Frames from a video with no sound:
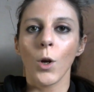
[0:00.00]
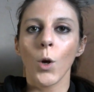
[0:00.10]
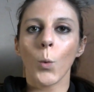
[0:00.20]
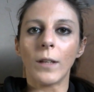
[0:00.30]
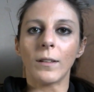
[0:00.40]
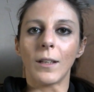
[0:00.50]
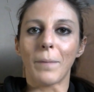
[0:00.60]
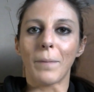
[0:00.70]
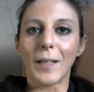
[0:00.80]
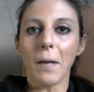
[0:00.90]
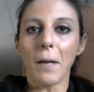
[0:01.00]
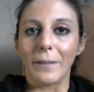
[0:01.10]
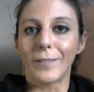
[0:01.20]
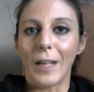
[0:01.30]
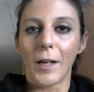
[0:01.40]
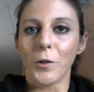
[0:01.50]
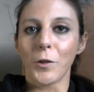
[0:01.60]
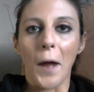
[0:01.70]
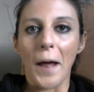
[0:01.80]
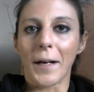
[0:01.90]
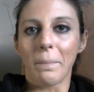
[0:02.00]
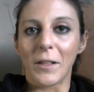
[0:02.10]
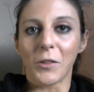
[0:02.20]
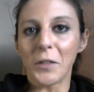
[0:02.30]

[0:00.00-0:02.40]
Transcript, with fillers: quindi praticamente non hai capito